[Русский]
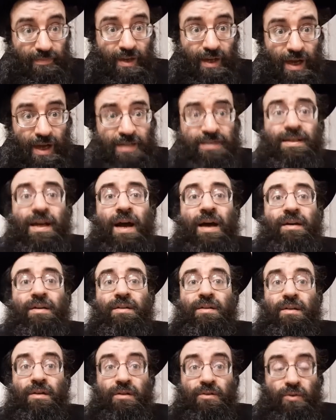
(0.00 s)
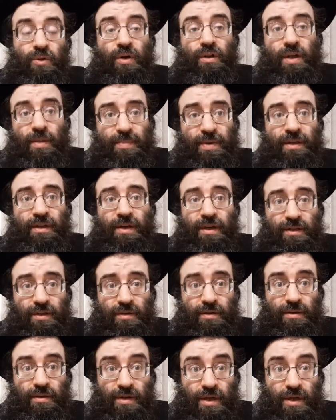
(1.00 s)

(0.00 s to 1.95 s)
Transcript: хотя Цурат Апетах это,